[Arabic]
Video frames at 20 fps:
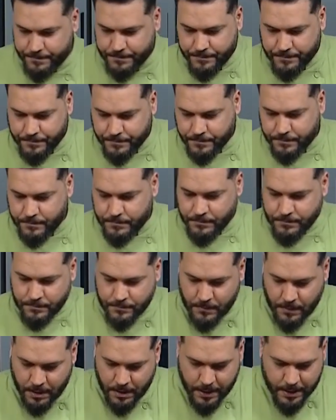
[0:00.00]
شلونك عايش
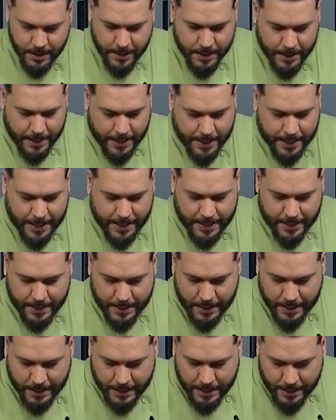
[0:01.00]
هلا
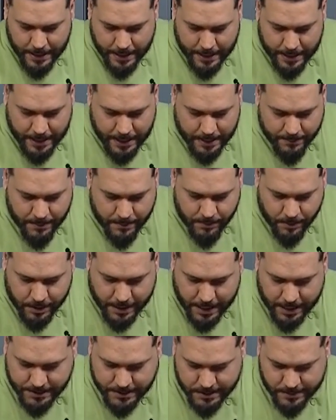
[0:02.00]
هلا بابو
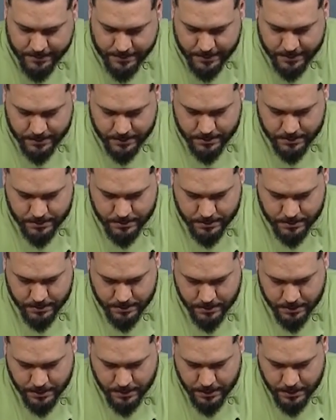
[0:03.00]
قاسم البرنامج
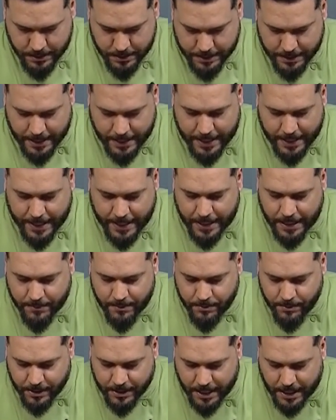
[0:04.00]
يا هلا
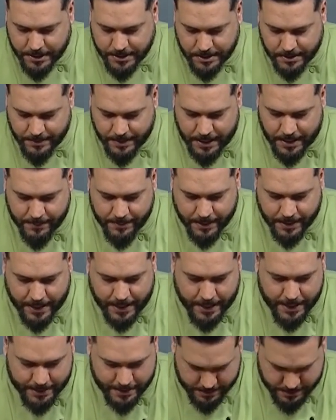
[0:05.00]
بابو قاسم هلا
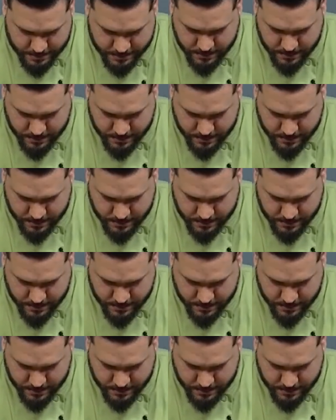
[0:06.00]
بالغالي